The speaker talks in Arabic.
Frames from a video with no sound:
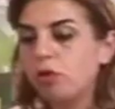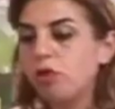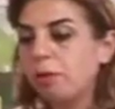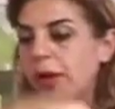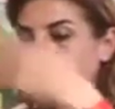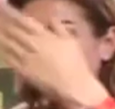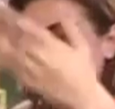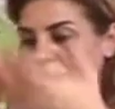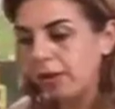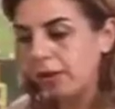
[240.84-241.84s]
جمعت
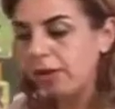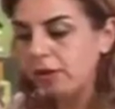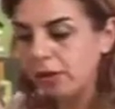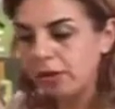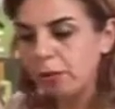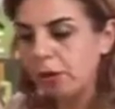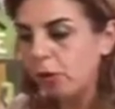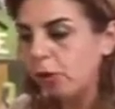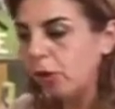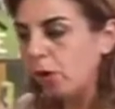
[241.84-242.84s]
الهيستوري
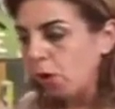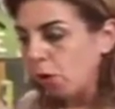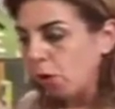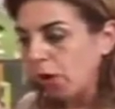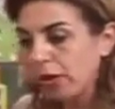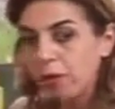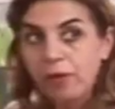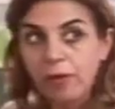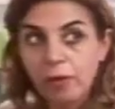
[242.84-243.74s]
تبعهم واحتفظت